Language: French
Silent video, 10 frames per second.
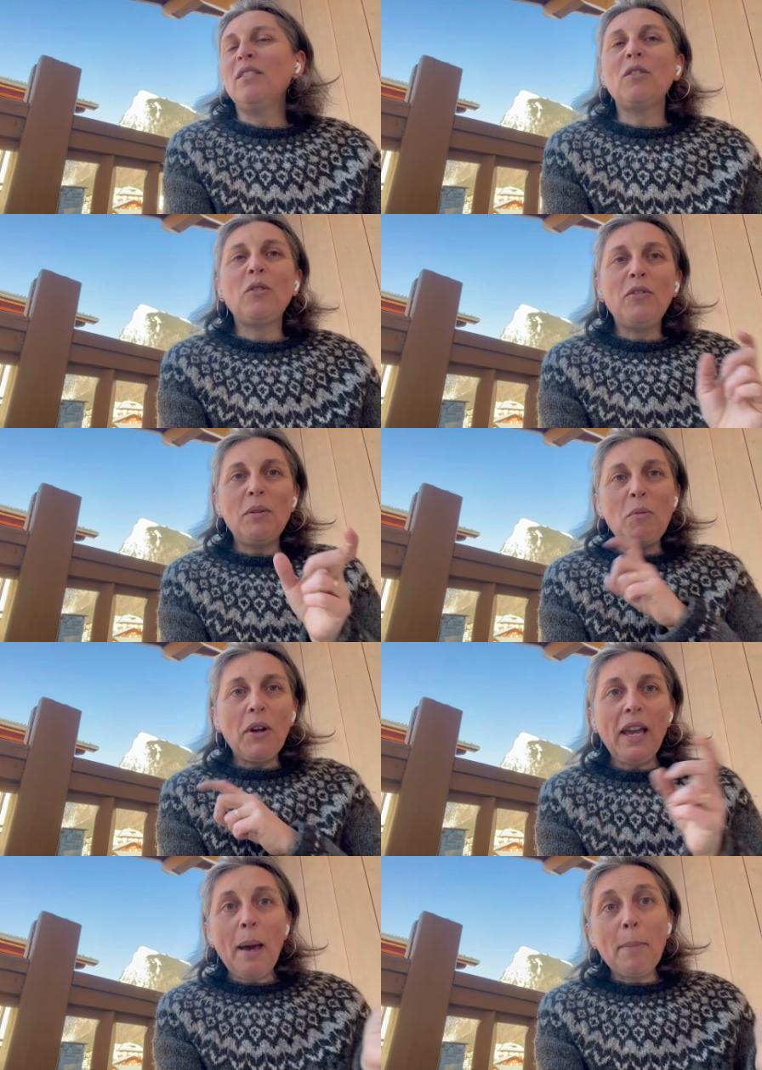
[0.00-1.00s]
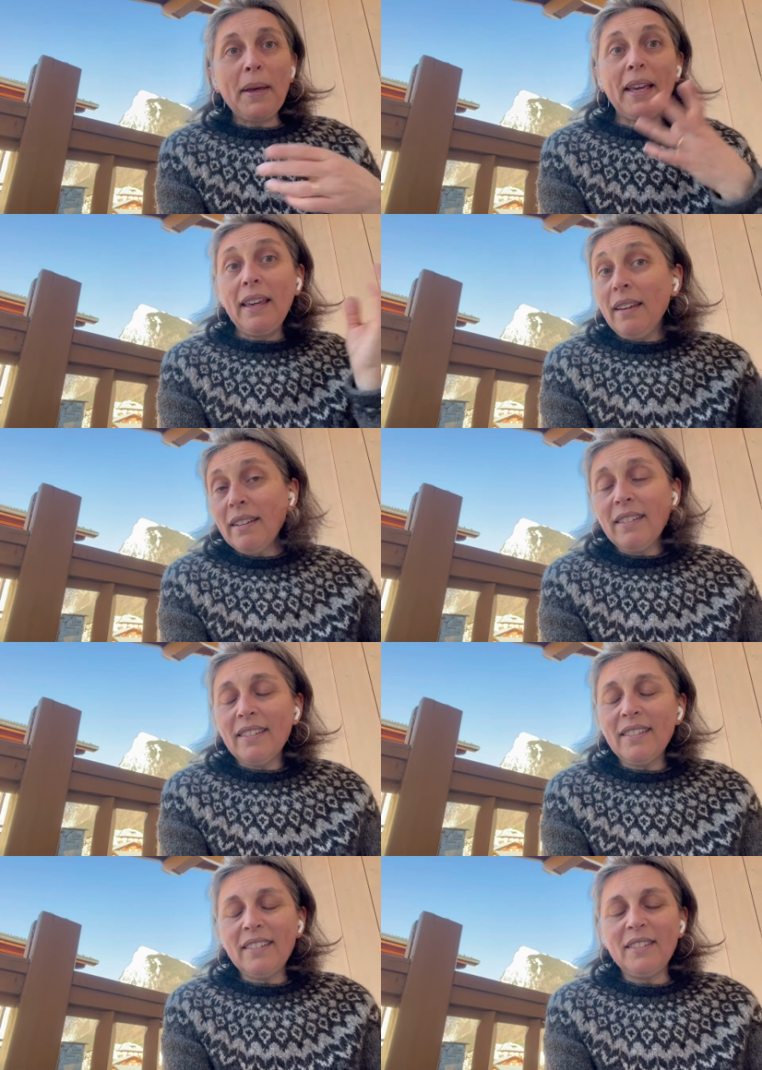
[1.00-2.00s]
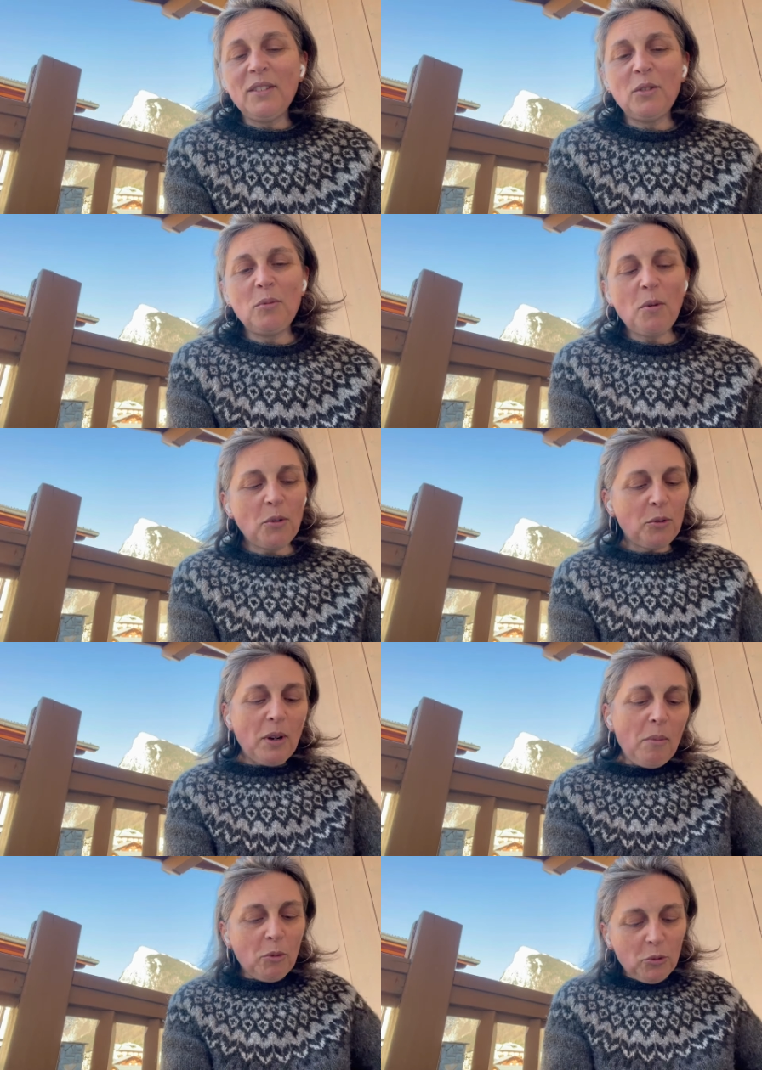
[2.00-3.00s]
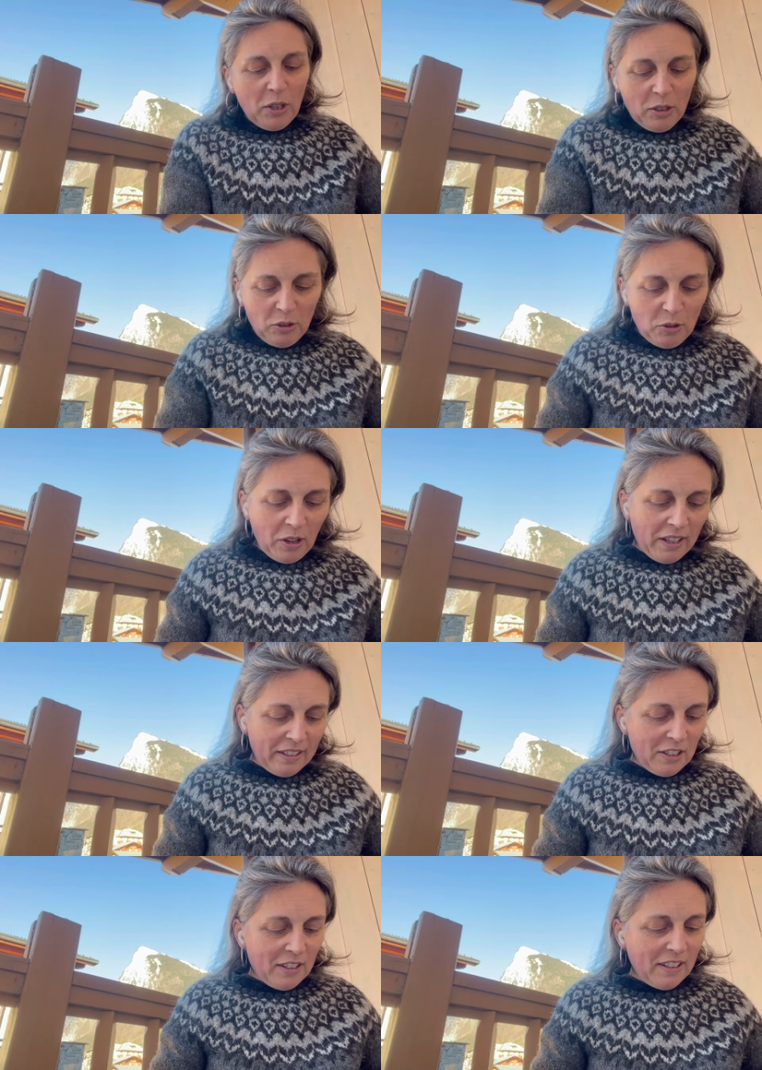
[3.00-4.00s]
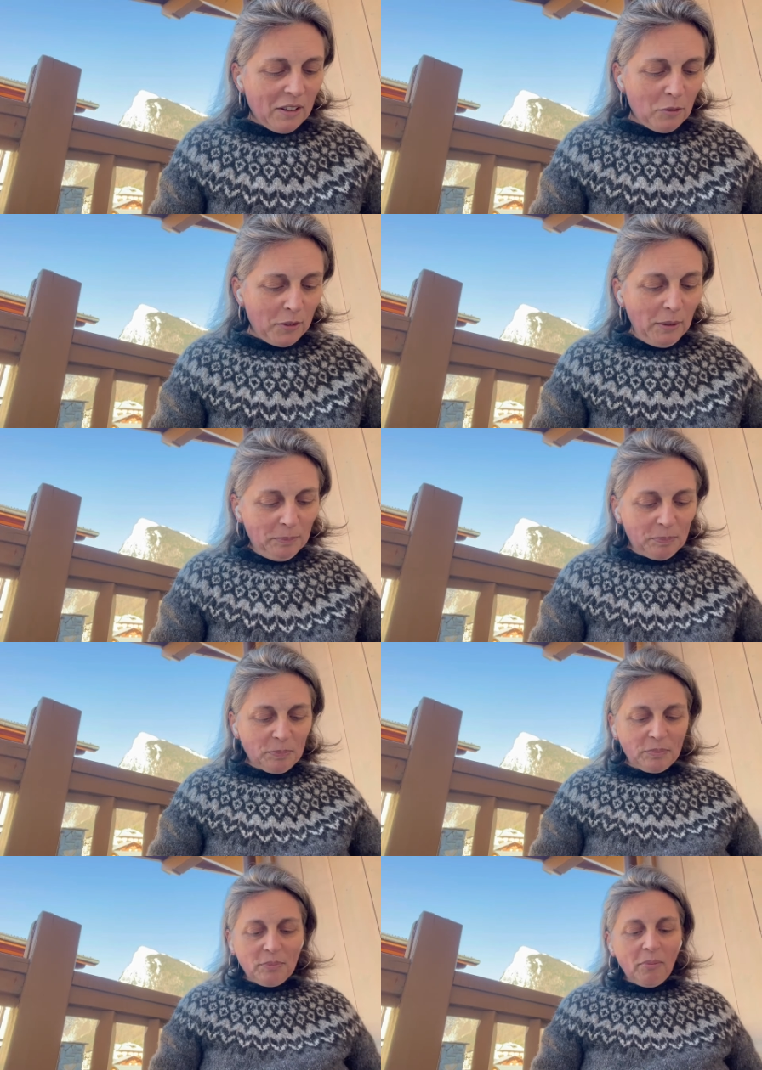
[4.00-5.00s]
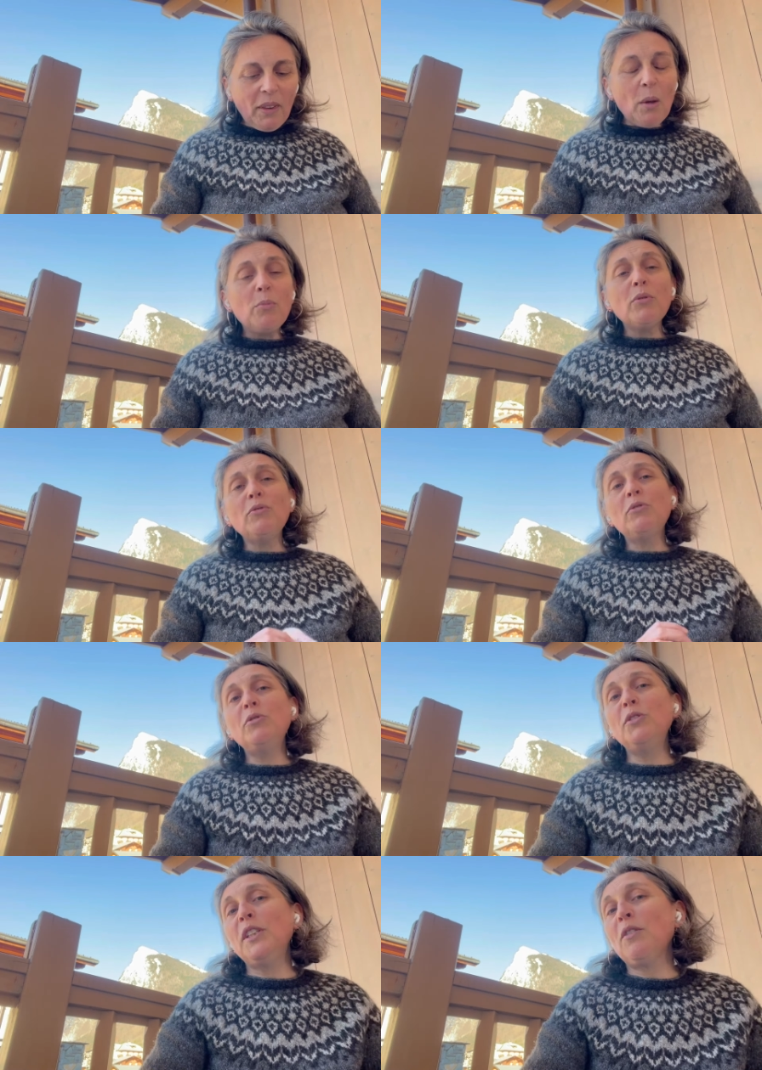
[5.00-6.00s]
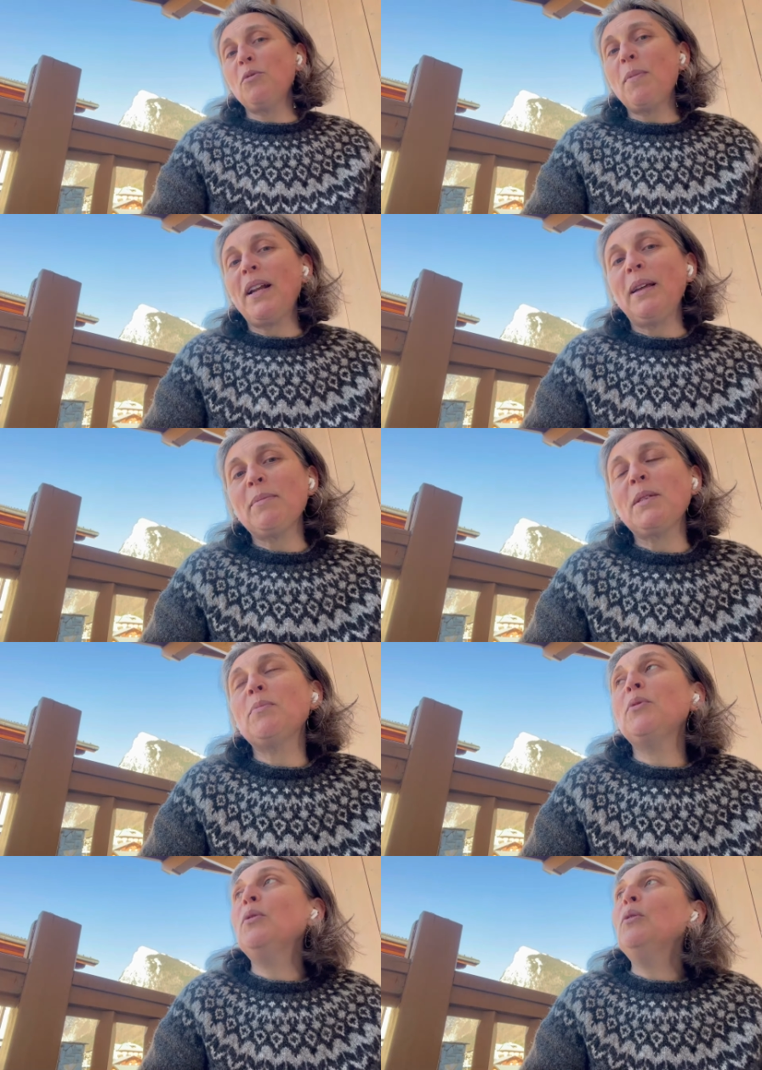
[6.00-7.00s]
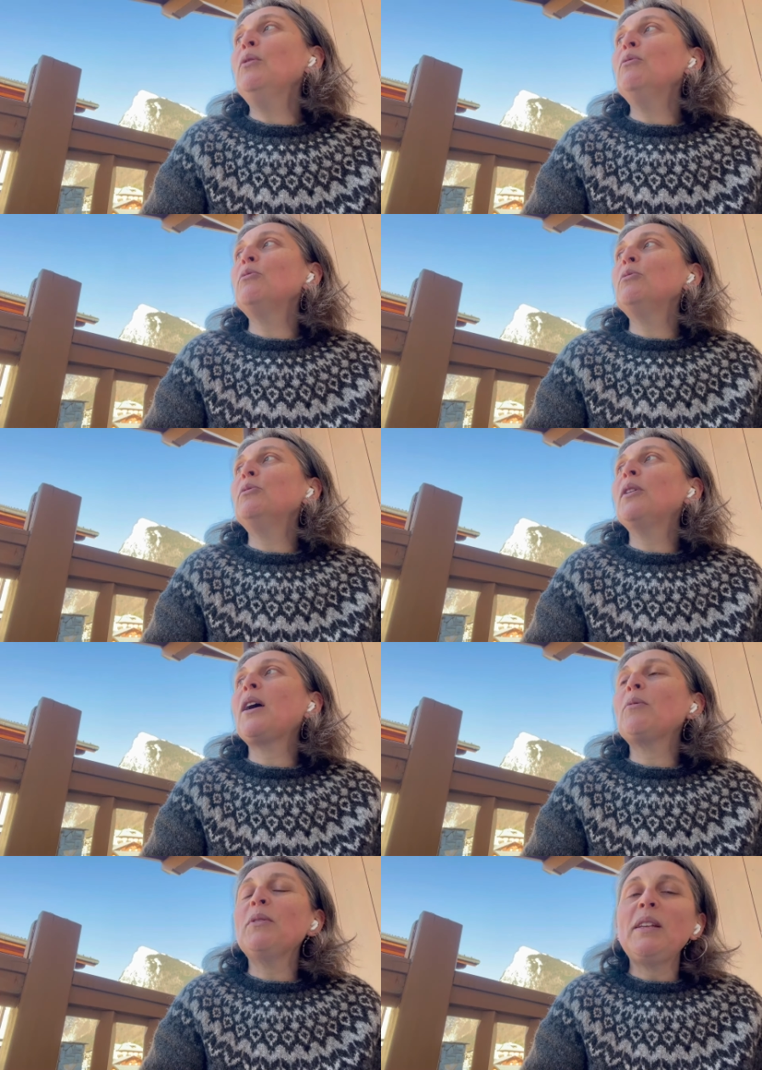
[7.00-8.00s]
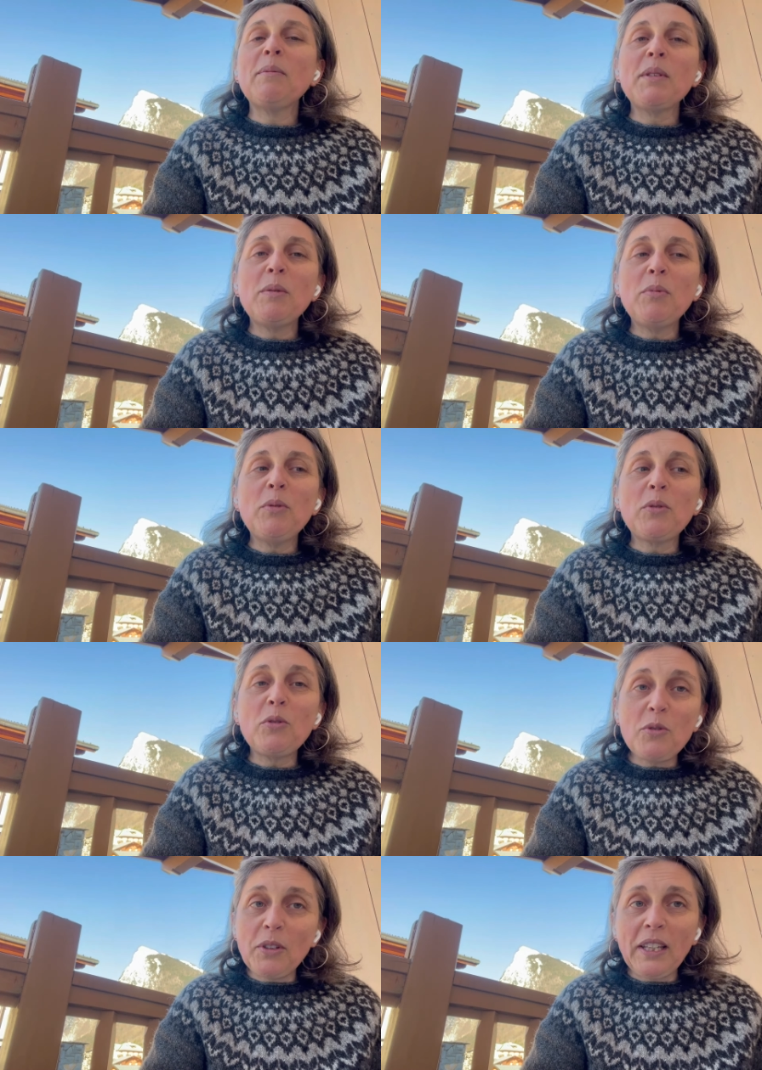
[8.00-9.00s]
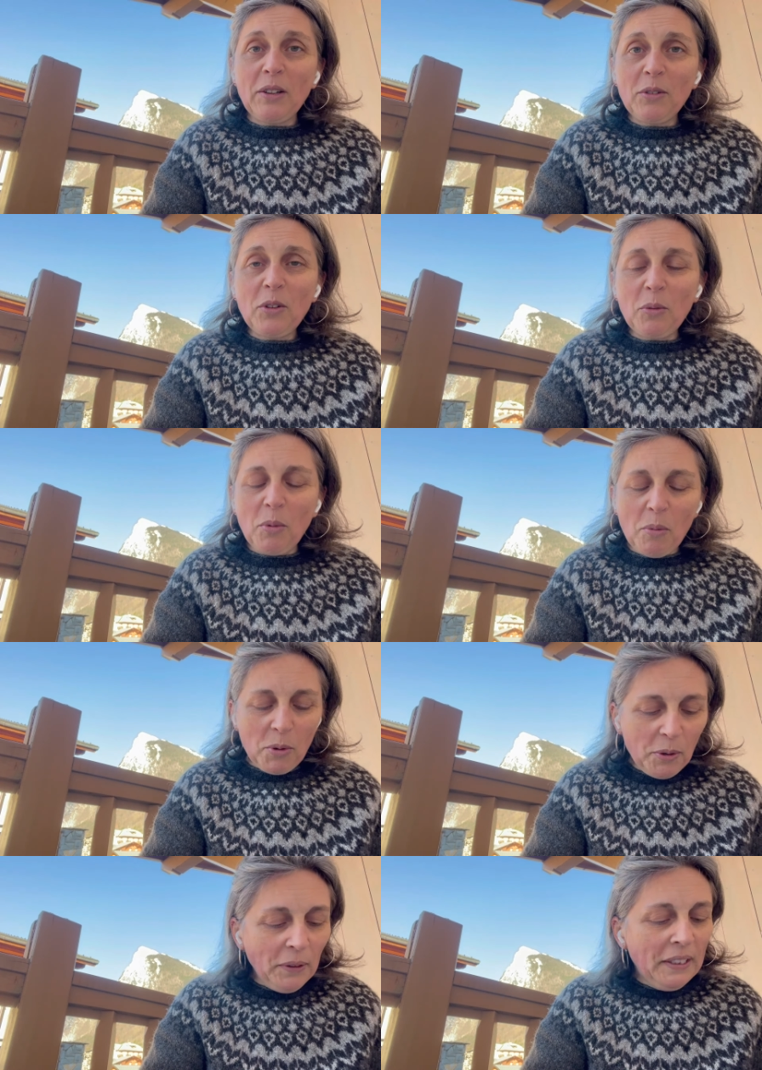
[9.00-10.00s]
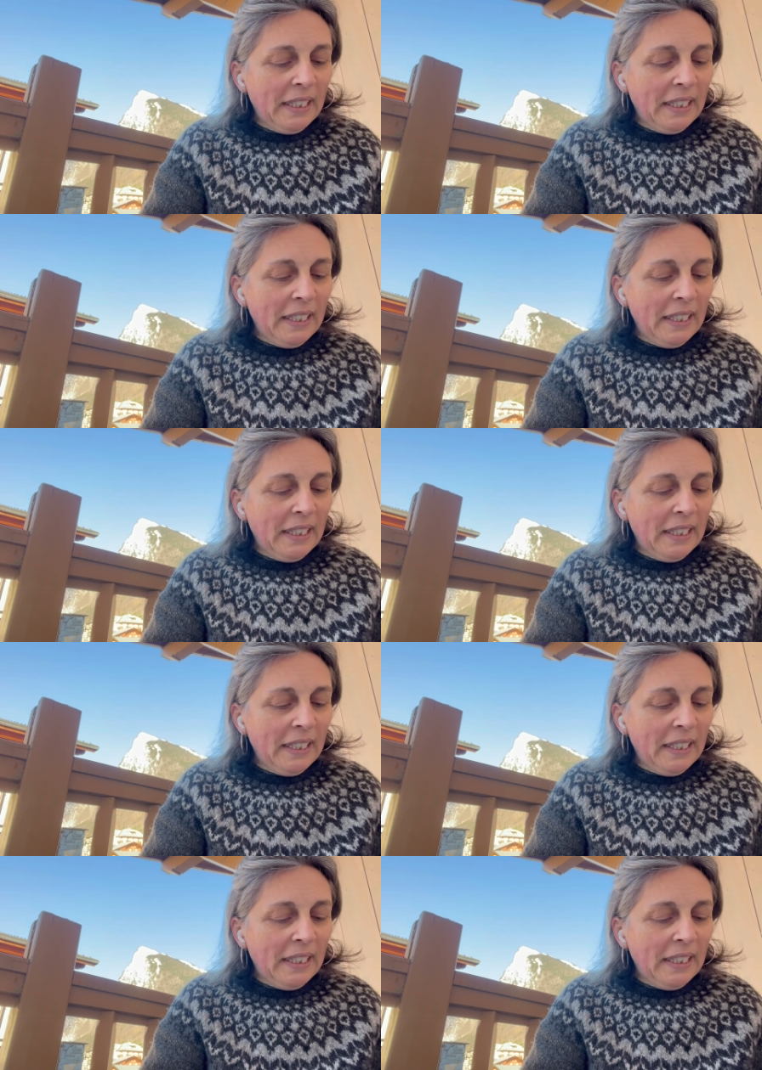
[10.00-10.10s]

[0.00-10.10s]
refilmerai après euh, ce morceau-là, mais en tout cas, il déjà ça de fait pour vous venir vous parler un petit peu, vous raconter un petit peu ce que je tricote en ce moment.